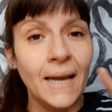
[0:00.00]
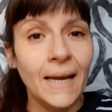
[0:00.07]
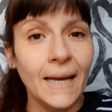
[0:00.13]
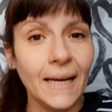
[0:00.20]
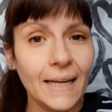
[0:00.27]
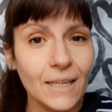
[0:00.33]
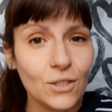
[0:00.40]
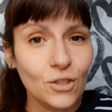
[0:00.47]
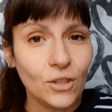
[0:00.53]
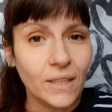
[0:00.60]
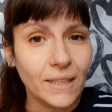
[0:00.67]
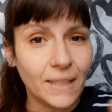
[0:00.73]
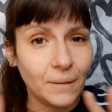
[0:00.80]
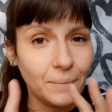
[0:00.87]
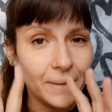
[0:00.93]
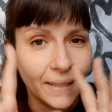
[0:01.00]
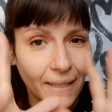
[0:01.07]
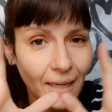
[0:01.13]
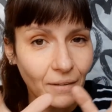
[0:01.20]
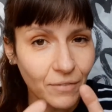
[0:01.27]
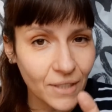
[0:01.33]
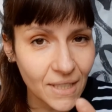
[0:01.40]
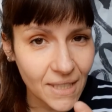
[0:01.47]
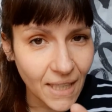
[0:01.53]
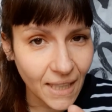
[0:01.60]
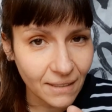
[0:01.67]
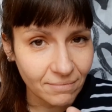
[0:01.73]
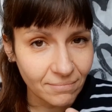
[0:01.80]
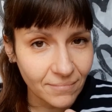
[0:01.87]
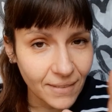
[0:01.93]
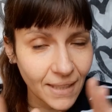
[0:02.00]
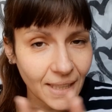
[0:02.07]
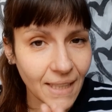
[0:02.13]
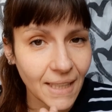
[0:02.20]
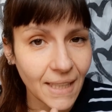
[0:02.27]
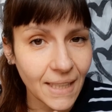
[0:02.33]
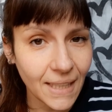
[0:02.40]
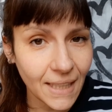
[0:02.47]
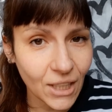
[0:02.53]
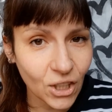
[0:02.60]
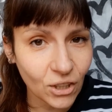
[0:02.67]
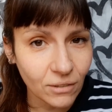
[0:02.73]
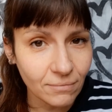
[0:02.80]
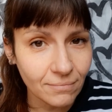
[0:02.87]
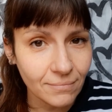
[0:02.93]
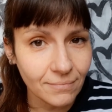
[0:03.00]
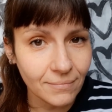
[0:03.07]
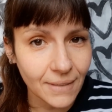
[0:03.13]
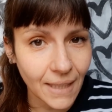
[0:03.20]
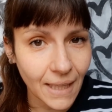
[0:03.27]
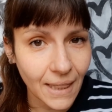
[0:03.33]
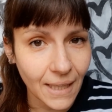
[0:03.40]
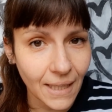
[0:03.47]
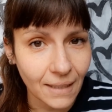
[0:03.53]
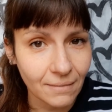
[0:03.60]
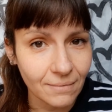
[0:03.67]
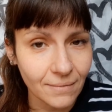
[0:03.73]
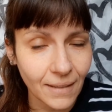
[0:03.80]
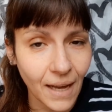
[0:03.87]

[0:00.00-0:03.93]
El caso que termina ya la fiesta y Nico dice,